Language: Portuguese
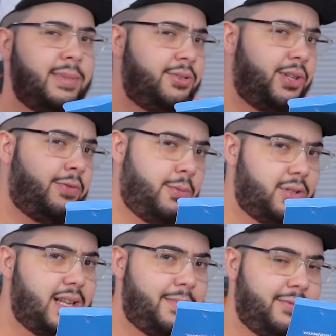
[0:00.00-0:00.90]
mas eu já vou
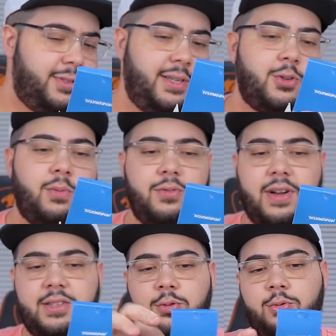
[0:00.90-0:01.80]
mostrar para vocês como
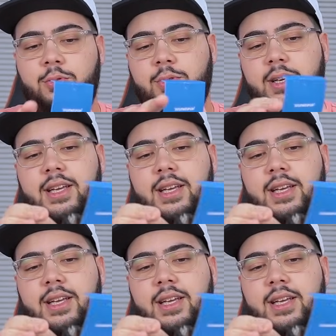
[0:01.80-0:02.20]
faz tudo